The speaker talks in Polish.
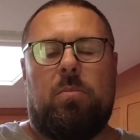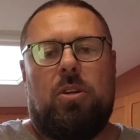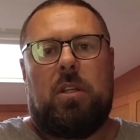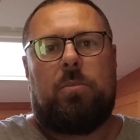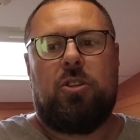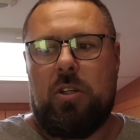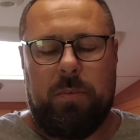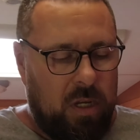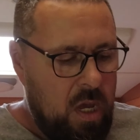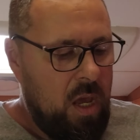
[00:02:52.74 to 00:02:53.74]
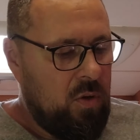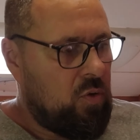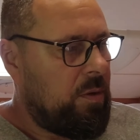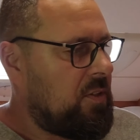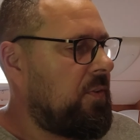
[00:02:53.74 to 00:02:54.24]
no bo jednak przyczepa
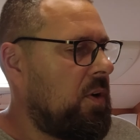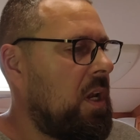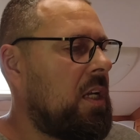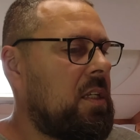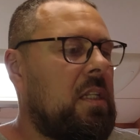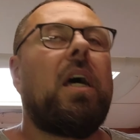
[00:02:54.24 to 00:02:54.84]
już ma swoje lata,